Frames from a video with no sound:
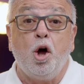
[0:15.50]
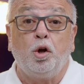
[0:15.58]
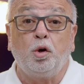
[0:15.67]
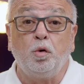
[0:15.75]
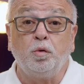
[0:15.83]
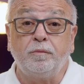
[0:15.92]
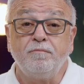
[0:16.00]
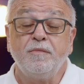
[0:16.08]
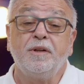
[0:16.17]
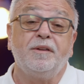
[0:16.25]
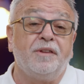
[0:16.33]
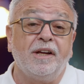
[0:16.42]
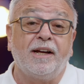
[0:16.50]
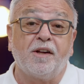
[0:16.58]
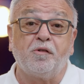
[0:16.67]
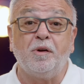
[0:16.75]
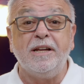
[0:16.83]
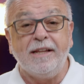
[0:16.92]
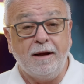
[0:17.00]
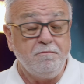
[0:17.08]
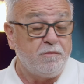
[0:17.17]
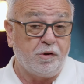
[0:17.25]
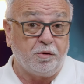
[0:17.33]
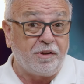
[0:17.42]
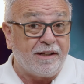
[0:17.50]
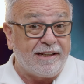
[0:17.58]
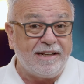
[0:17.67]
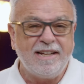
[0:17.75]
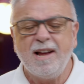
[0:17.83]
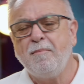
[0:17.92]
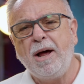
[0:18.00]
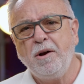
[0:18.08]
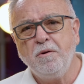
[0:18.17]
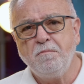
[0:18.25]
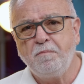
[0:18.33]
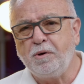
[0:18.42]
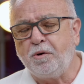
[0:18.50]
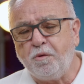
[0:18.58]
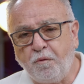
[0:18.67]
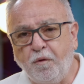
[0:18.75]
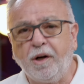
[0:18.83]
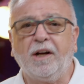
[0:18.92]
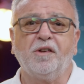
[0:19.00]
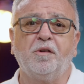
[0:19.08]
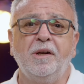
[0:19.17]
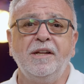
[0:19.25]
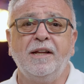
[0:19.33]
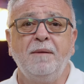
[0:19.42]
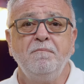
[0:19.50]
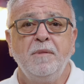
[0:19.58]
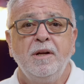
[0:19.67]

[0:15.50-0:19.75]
Ruth, de casualidad, si usted quiere llamarlo, pero no fue casualidad,